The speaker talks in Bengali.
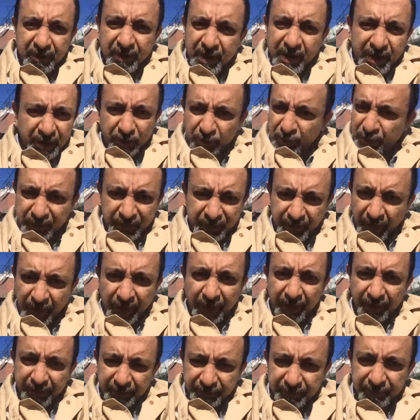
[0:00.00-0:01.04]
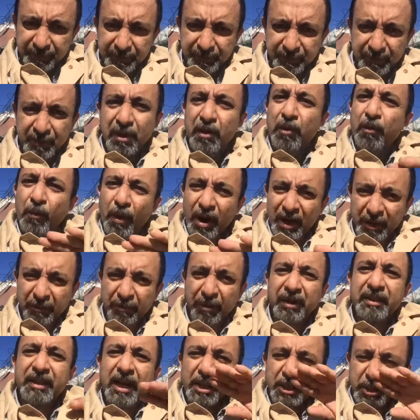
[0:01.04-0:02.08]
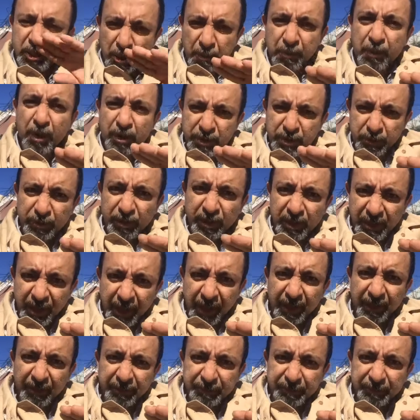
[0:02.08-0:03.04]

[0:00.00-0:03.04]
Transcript: এটা তো মিথ্যা না হোয়াট এভার দ্যাটস ইয়ার পার্সোনাল থিং